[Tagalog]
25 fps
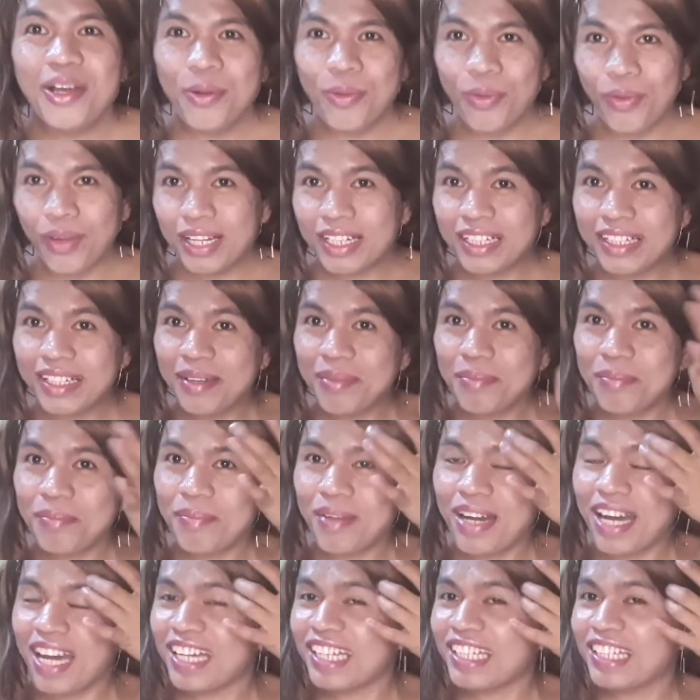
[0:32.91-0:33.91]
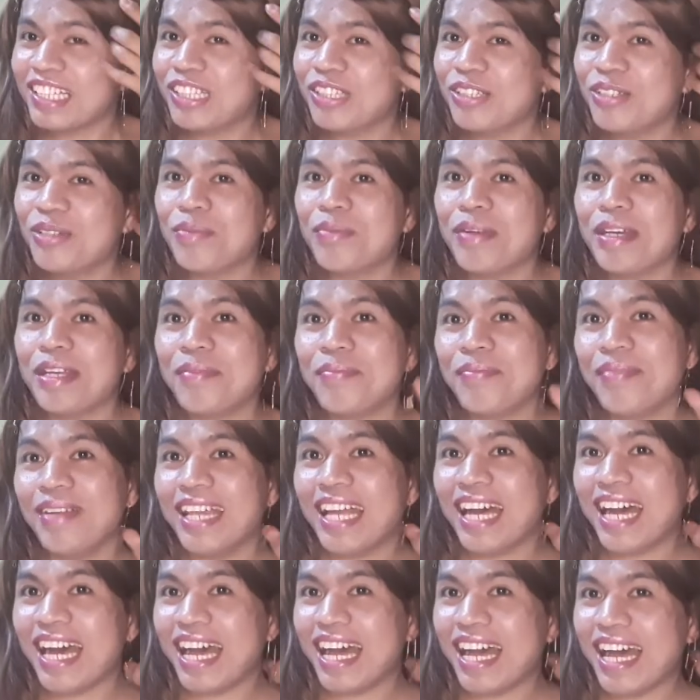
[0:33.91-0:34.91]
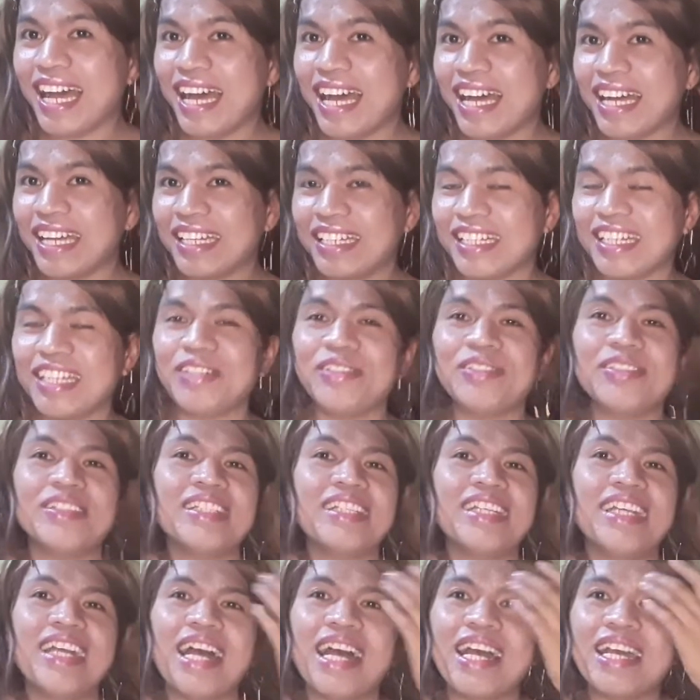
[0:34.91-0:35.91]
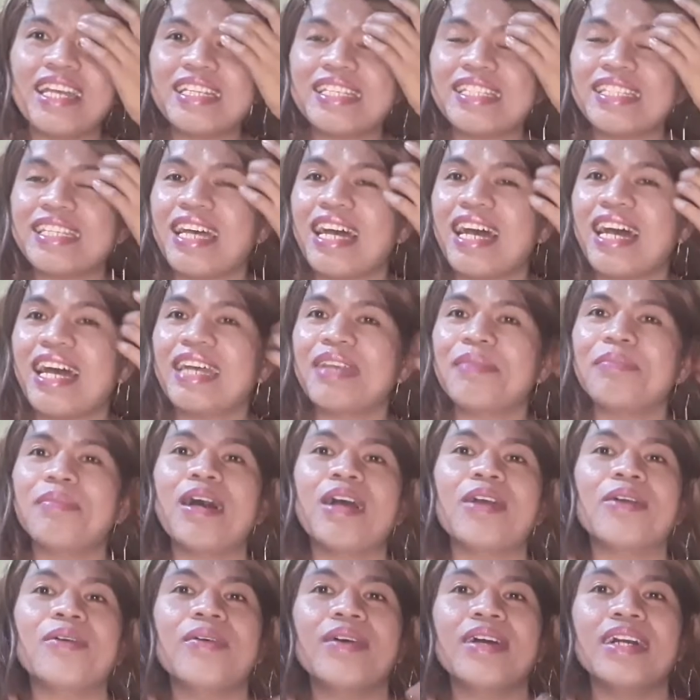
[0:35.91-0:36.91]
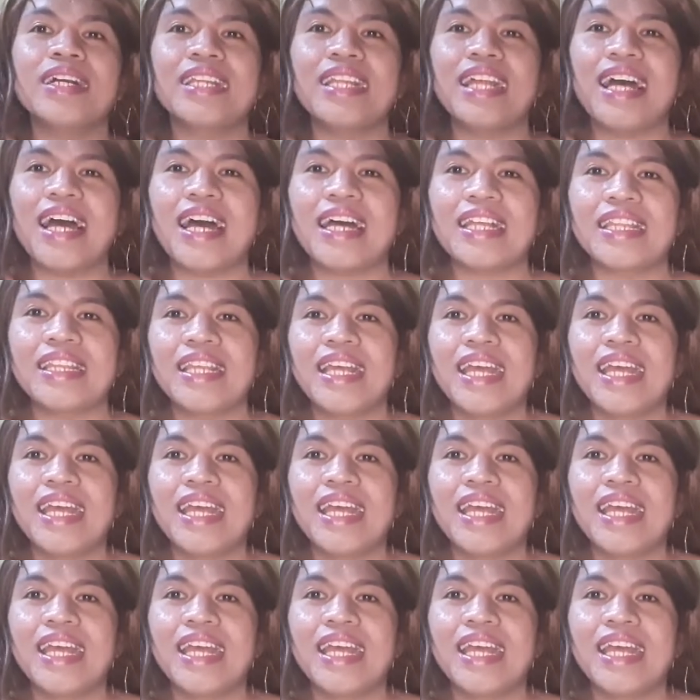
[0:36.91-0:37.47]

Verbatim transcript: Welcome back to my vlog. Ngayon guys ay bago ang lahat.